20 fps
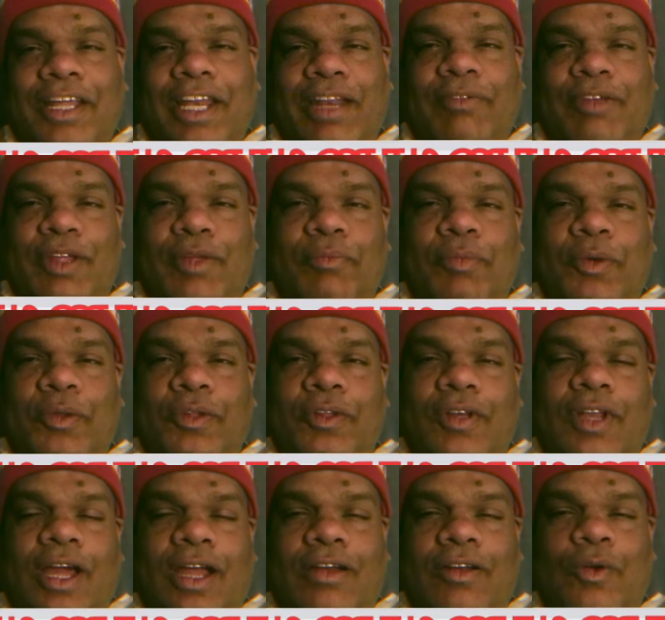எனவே இப்போது
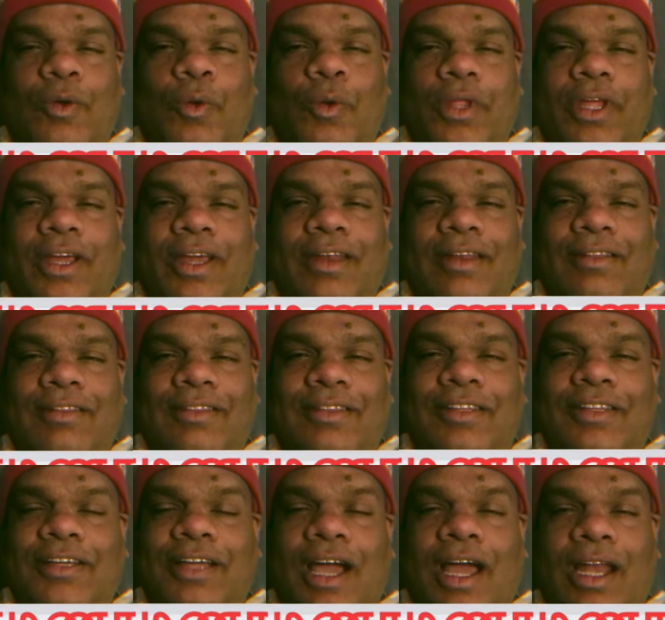நான் கூறிய
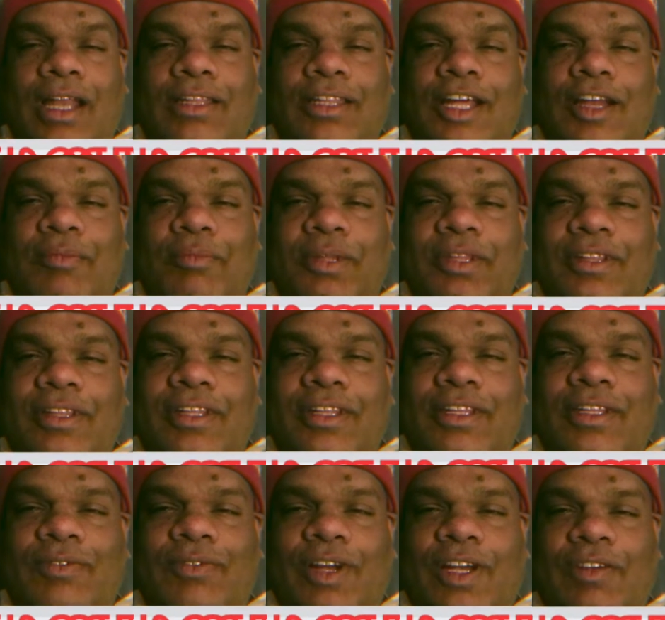கருத்து காலத்தால்
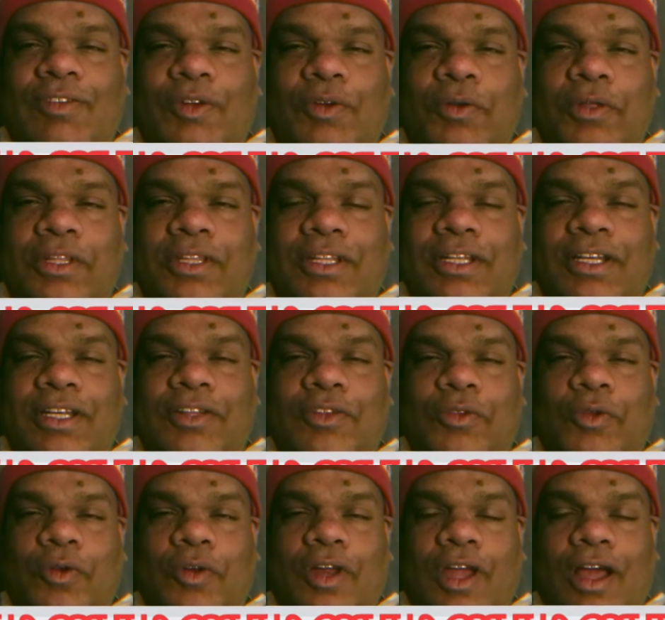பிந்தியது வள்ளுவனுடையது என்று
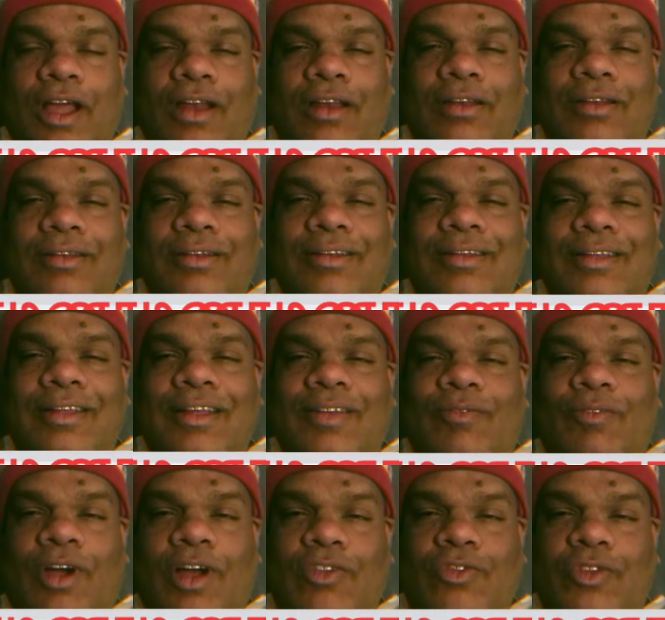சொன்னால்
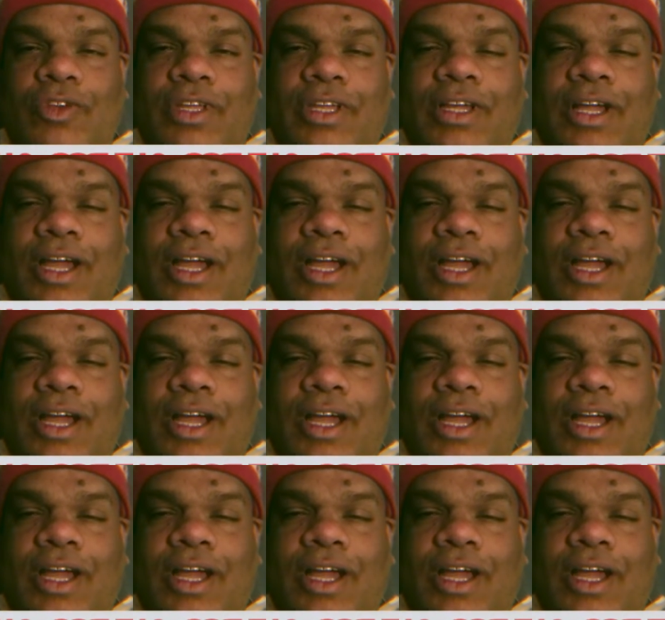வாசுகி